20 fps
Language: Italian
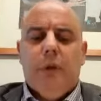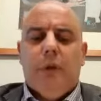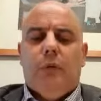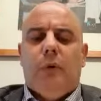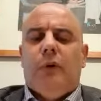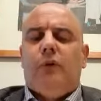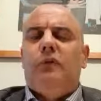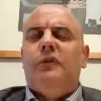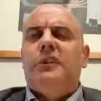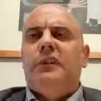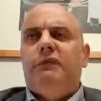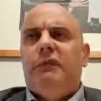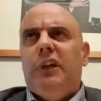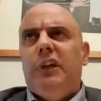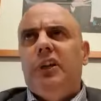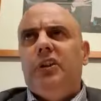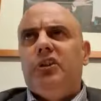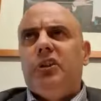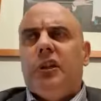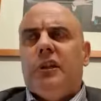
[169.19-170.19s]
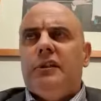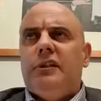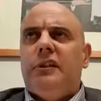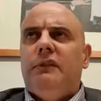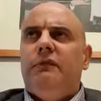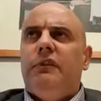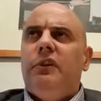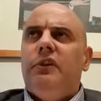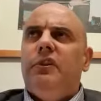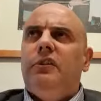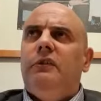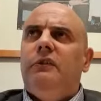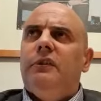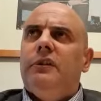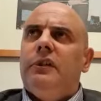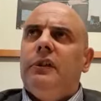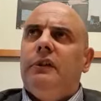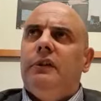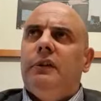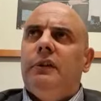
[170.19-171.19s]
Quando si vince, si vin-
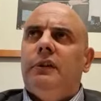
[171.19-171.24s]
si,